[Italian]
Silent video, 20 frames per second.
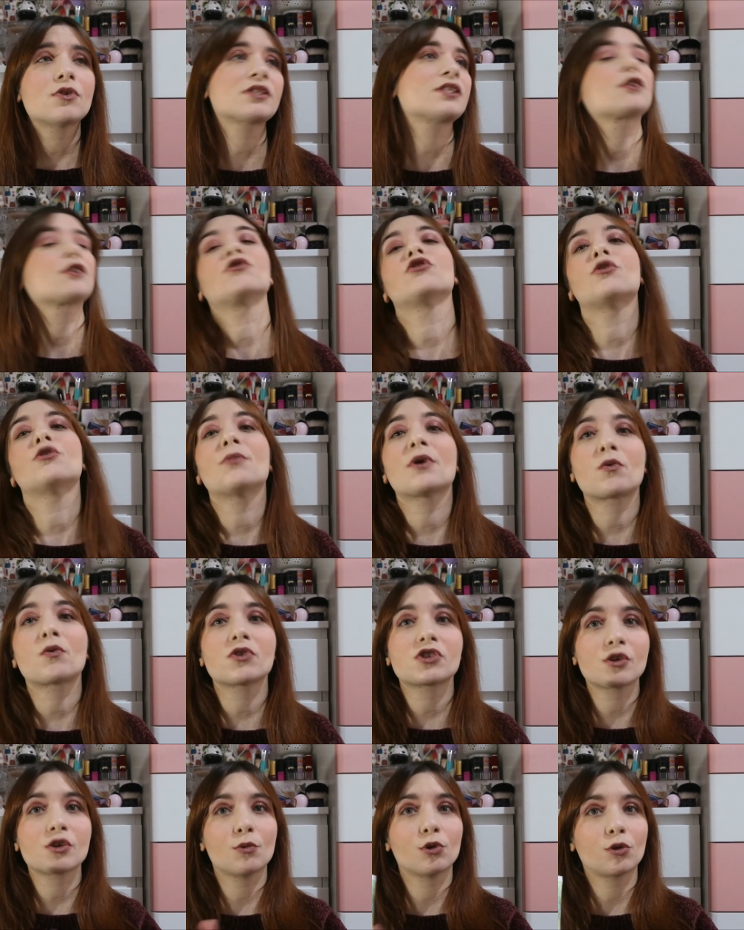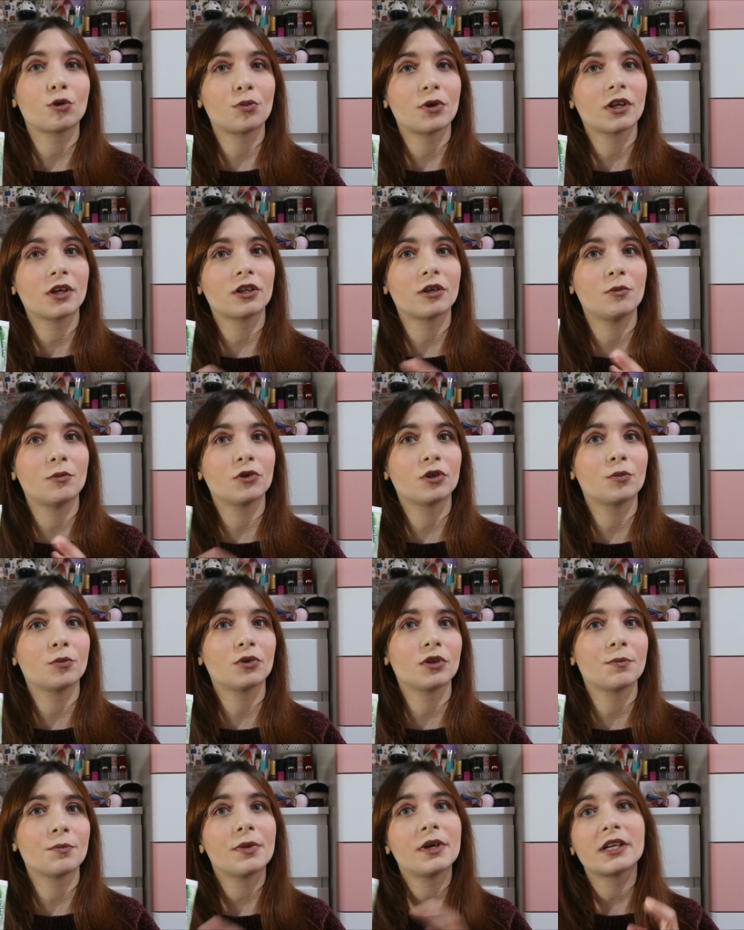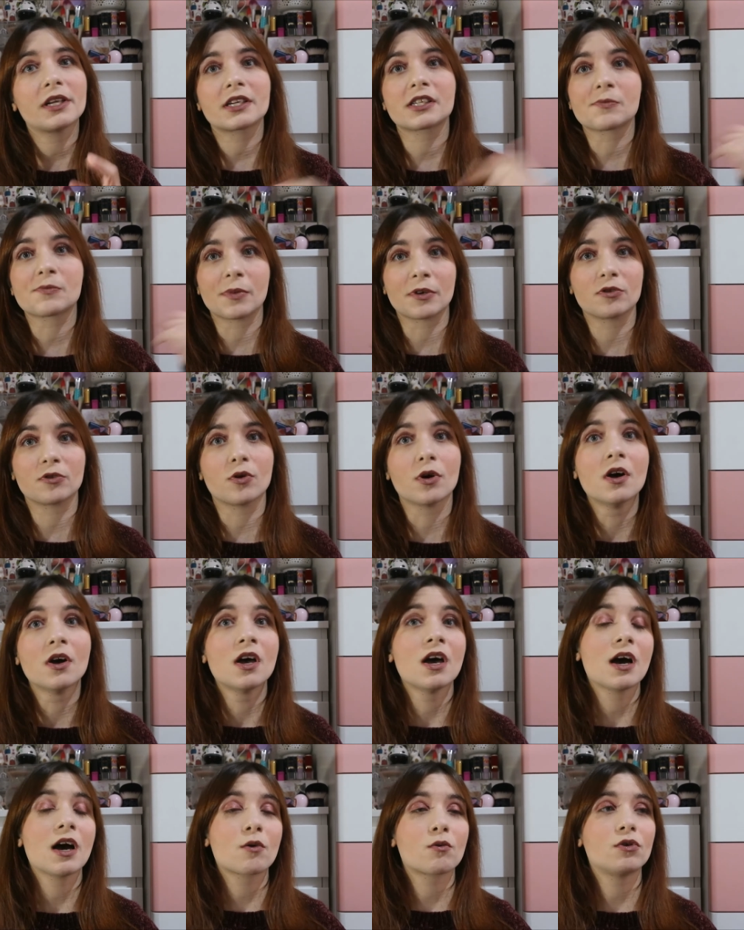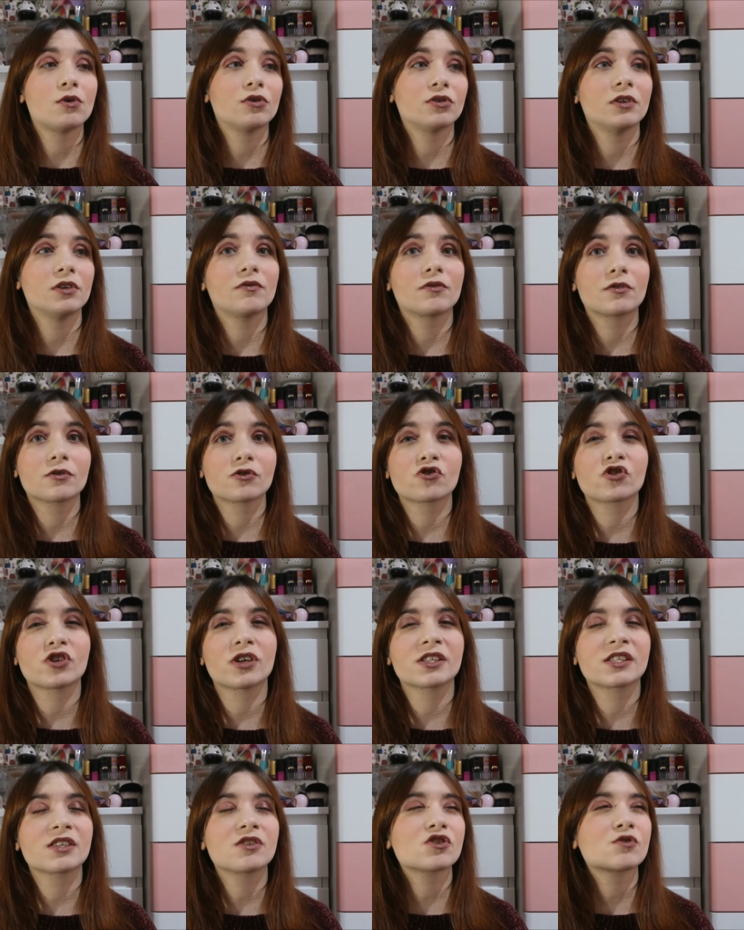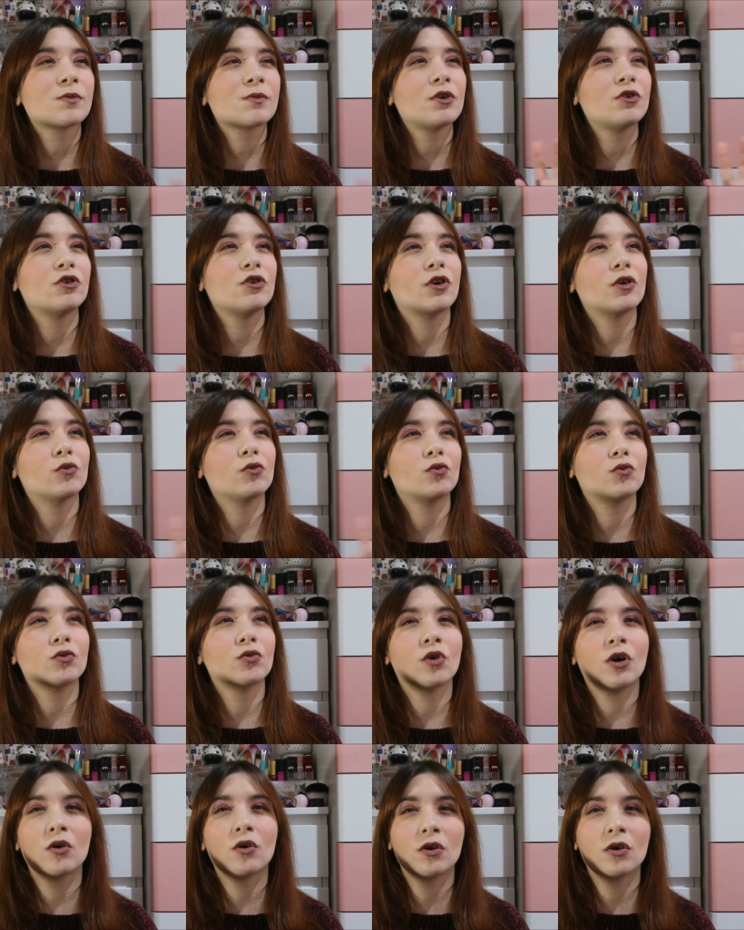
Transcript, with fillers: secondo me questo è molto più adatto al mio tipo di pelle rispetto a quello di Vrochet, se non sbaglio ne ho uno